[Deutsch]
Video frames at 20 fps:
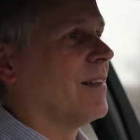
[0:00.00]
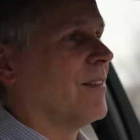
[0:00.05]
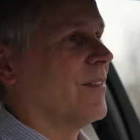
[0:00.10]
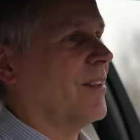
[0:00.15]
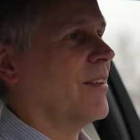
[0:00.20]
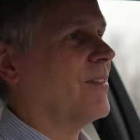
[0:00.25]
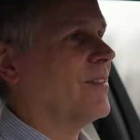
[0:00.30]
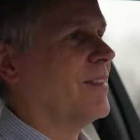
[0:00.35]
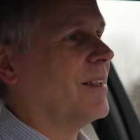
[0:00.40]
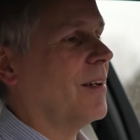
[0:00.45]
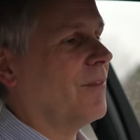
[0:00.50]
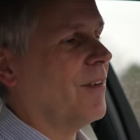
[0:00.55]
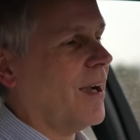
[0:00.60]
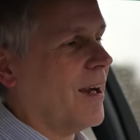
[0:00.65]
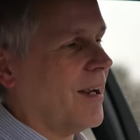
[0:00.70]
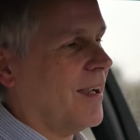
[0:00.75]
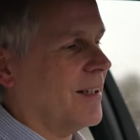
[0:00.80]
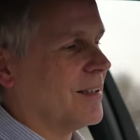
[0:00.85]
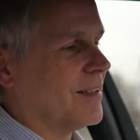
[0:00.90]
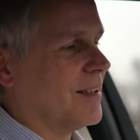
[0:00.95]
Das heißt, dieser
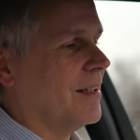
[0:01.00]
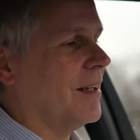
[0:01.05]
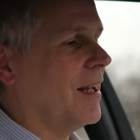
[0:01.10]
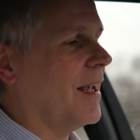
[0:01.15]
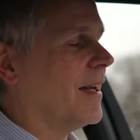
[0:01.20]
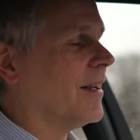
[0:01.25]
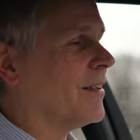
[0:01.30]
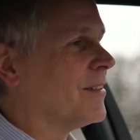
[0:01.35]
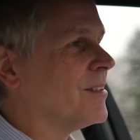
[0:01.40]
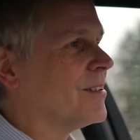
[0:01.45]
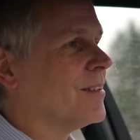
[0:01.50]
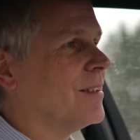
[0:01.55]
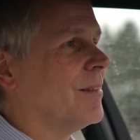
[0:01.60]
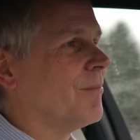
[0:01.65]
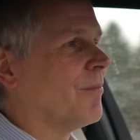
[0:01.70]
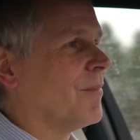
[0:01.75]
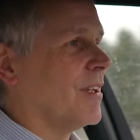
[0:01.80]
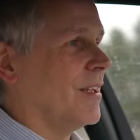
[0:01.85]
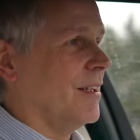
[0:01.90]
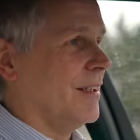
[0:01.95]
Wagen hat gelernt,
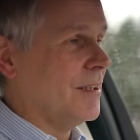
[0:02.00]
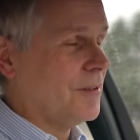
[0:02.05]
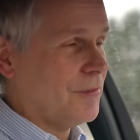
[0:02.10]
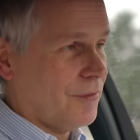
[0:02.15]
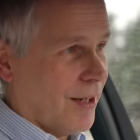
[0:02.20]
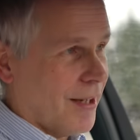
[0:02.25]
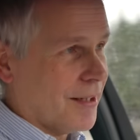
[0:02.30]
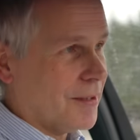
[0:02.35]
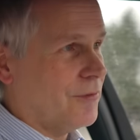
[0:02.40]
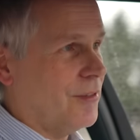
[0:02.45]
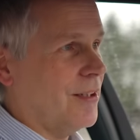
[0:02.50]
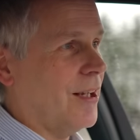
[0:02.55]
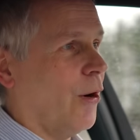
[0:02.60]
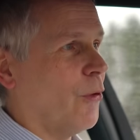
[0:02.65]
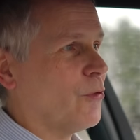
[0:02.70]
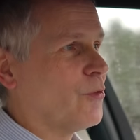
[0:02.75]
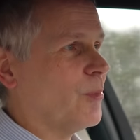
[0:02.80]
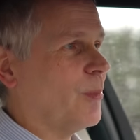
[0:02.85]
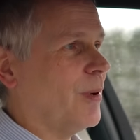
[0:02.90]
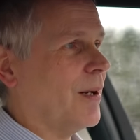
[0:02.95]
ich fahre viel
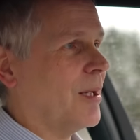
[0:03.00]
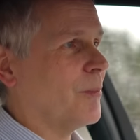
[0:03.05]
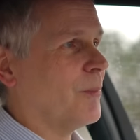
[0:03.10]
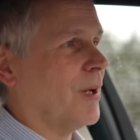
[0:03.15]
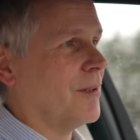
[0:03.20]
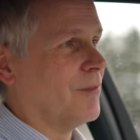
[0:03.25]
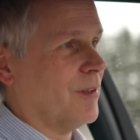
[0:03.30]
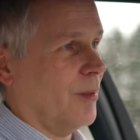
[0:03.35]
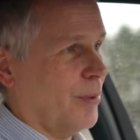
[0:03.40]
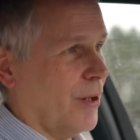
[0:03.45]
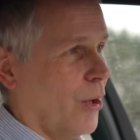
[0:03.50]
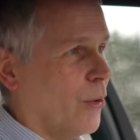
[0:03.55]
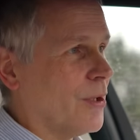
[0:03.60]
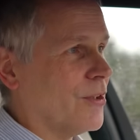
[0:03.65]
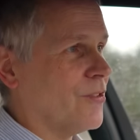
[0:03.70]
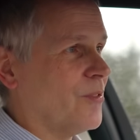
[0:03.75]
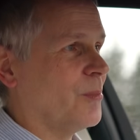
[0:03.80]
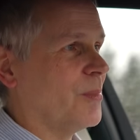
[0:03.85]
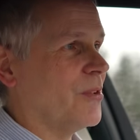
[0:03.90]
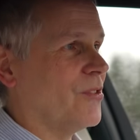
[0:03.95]
Autobahn, mein Verbrauch
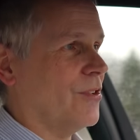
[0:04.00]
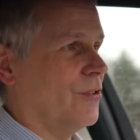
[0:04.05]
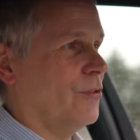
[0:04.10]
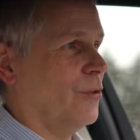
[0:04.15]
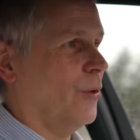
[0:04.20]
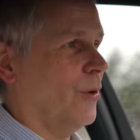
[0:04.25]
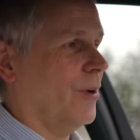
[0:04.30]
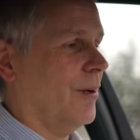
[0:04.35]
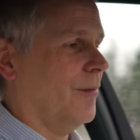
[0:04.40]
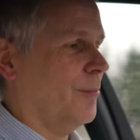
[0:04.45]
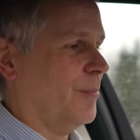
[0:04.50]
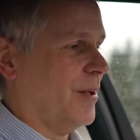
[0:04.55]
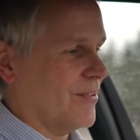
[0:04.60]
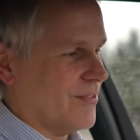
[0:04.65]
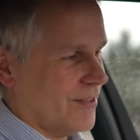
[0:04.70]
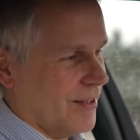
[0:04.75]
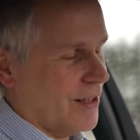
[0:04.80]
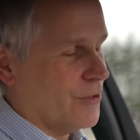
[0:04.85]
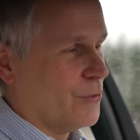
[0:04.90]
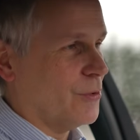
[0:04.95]
ist ein bisschen höher,
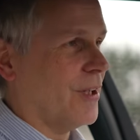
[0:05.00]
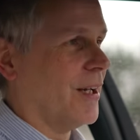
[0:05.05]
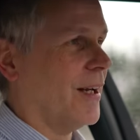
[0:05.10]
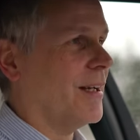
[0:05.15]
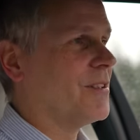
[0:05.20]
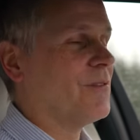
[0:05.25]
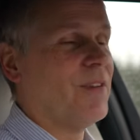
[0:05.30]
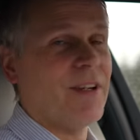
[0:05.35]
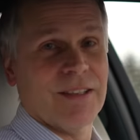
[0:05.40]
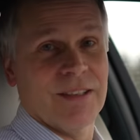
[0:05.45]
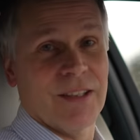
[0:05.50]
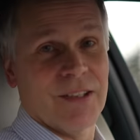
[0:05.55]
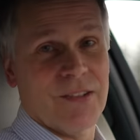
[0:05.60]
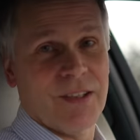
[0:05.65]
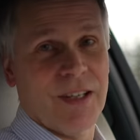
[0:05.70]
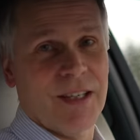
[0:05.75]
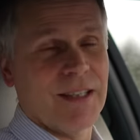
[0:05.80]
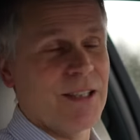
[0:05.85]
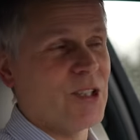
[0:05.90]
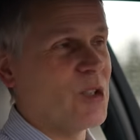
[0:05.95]
passe also die
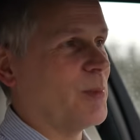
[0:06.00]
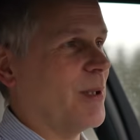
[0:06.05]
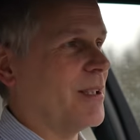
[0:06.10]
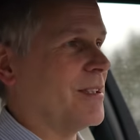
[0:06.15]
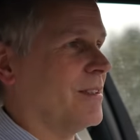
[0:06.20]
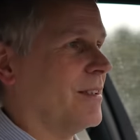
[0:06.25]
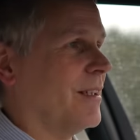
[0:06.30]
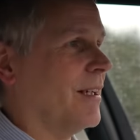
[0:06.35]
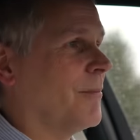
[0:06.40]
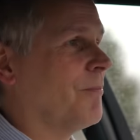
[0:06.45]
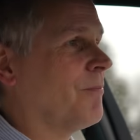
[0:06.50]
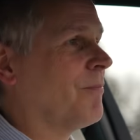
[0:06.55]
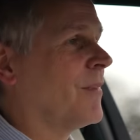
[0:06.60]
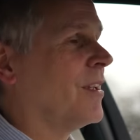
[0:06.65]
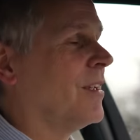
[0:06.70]
Reichweitenanzeige entsprechend an.